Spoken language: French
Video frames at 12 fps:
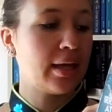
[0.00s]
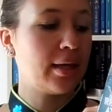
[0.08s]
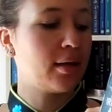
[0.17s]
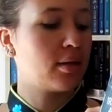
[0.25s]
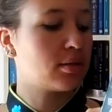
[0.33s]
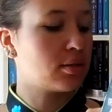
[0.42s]

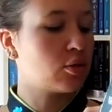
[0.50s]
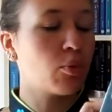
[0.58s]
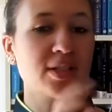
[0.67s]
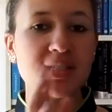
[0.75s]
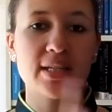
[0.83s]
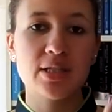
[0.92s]
Et euh,
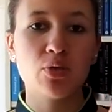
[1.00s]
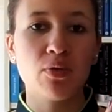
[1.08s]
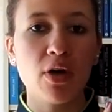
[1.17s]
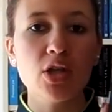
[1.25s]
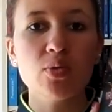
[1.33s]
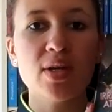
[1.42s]
donc moi c'est
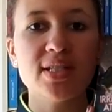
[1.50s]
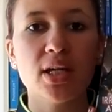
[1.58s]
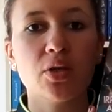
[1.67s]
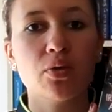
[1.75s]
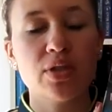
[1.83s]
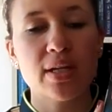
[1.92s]
l'édition François
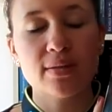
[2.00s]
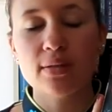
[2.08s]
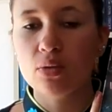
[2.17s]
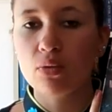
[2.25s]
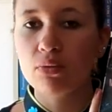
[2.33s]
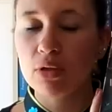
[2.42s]
Dire que j'ai,
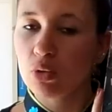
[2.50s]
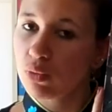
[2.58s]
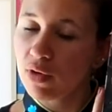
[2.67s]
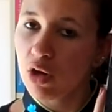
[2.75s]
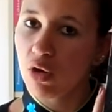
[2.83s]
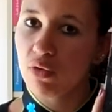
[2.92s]
sinon vous les
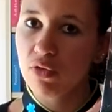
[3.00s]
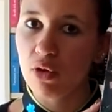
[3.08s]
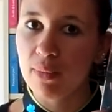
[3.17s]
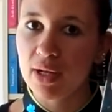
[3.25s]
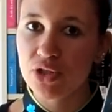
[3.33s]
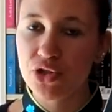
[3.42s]
trouvez en grand
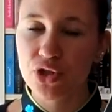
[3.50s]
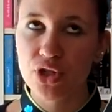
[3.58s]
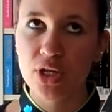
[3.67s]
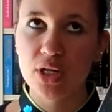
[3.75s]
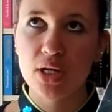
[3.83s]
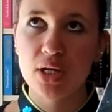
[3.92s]
format
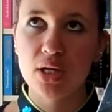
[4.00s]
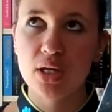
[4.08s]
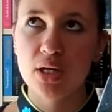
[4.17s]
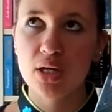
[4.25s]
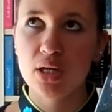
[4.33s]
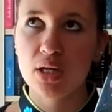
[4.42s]

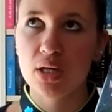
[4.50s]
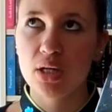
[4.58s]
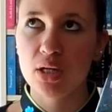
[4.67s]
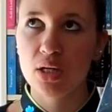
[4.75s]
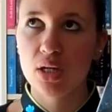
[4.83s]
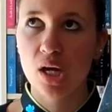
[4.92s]

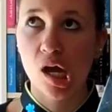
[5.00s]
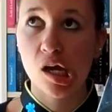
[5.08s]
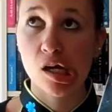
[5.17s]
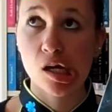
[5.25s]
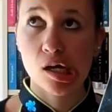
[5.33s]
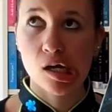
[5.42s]
chez
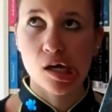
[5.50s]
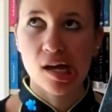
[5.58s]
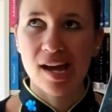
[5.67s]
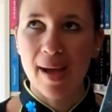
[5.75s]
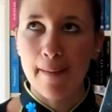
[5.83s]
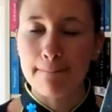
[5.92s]

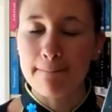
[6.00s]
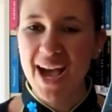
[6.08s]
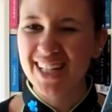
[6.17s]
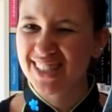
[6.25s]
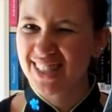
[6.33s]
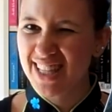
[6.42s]

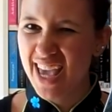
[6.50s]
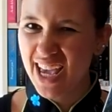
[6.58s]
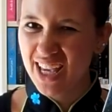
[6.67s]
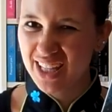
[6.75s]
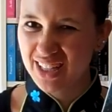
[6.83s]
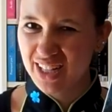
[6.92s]

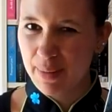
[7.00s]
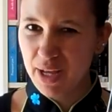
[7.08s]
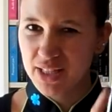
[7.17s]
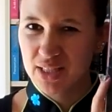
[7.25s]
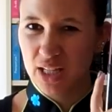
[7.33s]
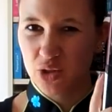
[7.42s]
Martinière, la
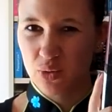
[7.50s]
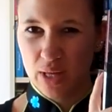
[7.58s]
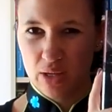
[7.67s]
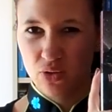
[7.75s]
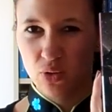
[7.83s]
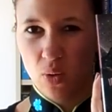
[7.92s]
Martinière
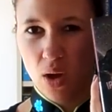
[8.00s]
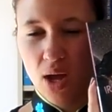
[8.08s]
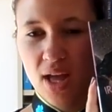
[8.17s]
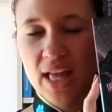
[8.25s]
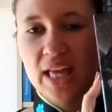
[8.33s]
Jeunesse je crois.